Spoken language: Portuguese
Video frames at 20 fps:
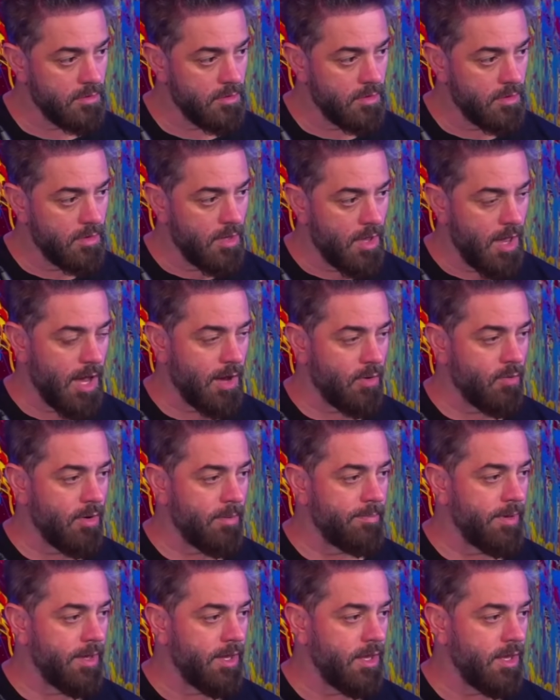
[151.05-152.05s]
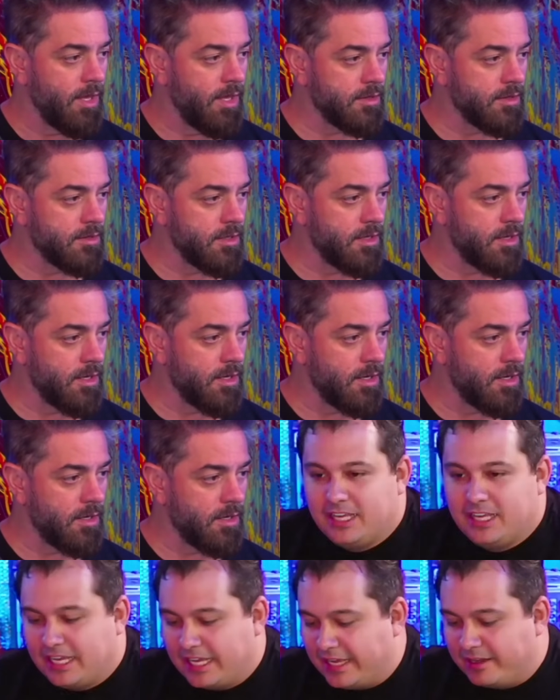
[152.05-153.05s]
Tal. Água é, benta. É, então,
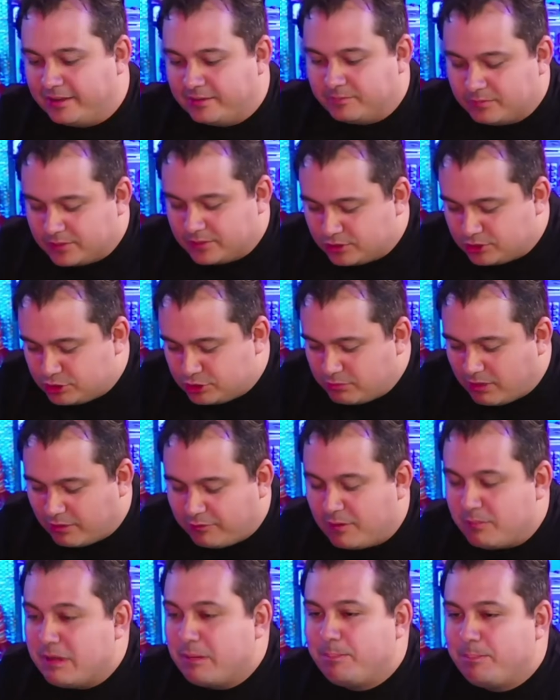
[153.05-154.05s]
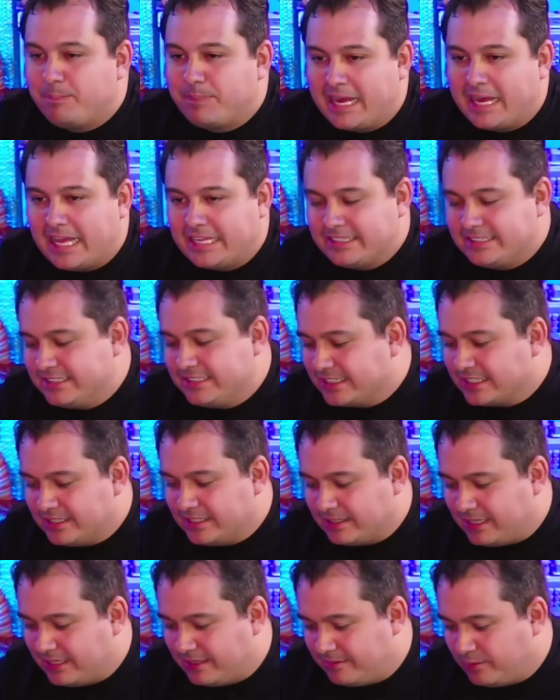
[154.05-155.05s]
É, de uma forma
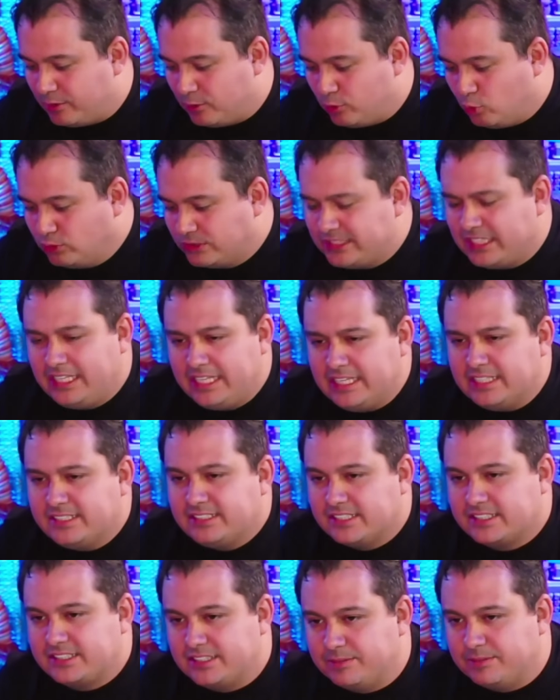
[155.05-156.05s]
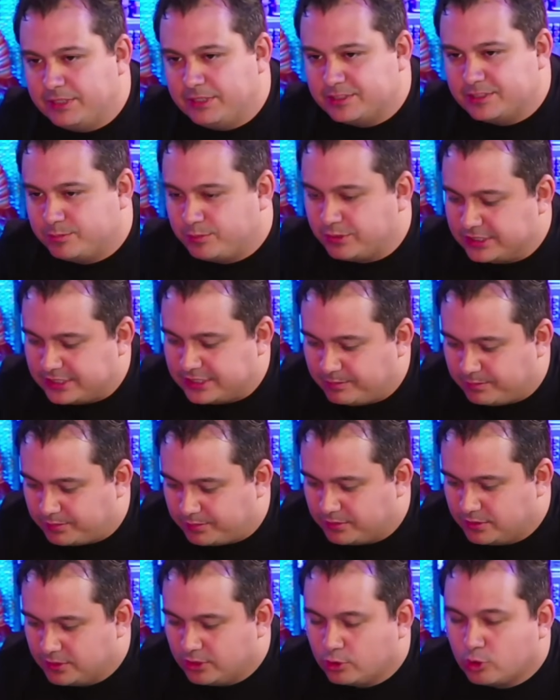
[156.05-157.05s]
prática, utiliza-se mesmo, por exemplo,
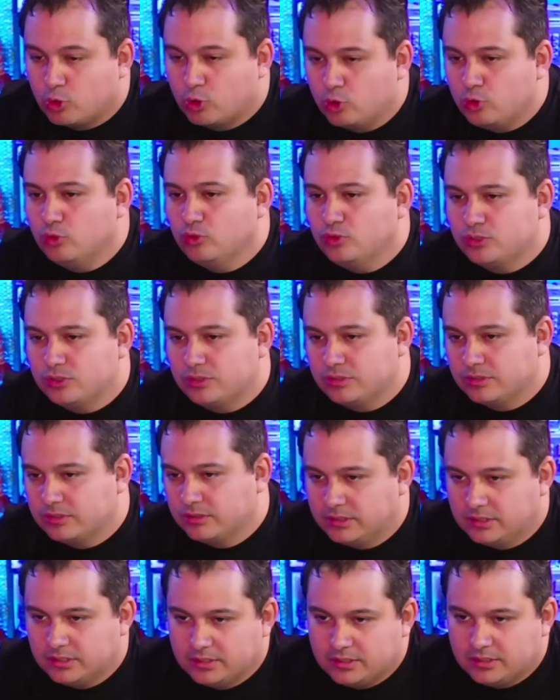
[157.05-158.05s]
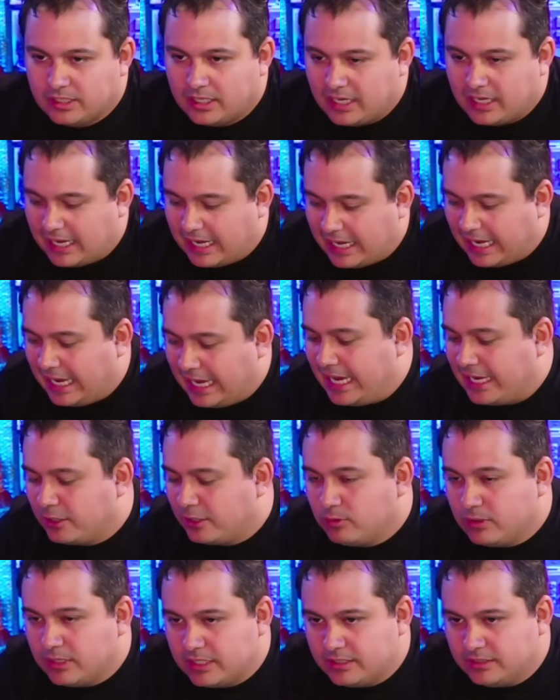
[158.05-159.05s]
cruz, sim,
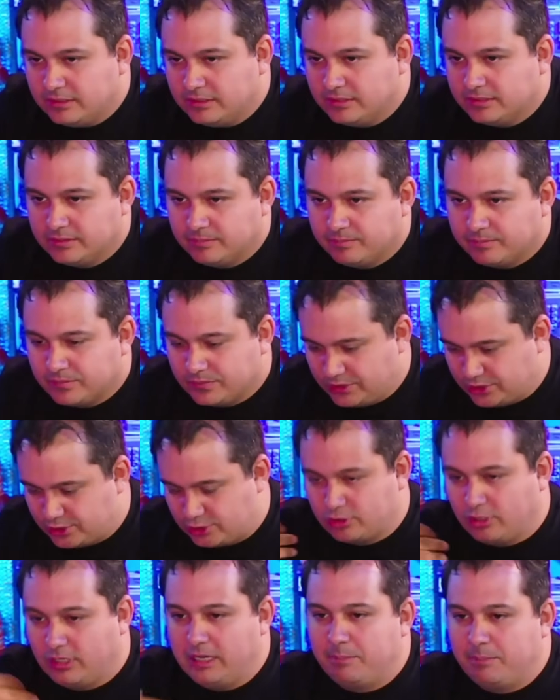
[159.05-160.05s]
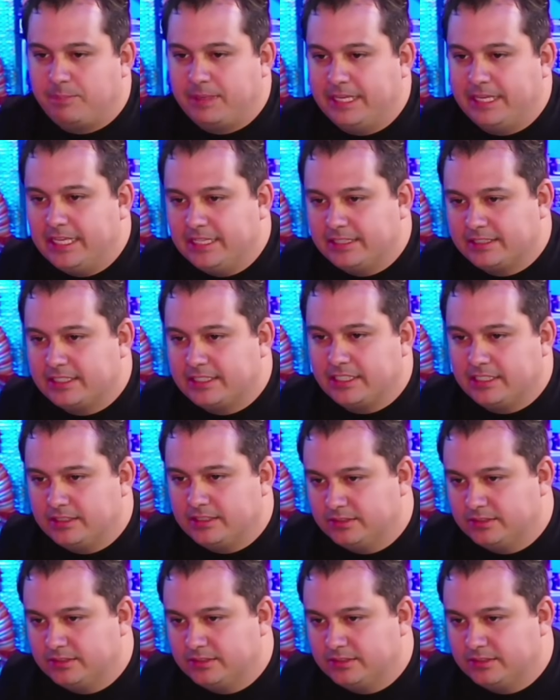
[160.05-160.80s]
água, sim. estola preta.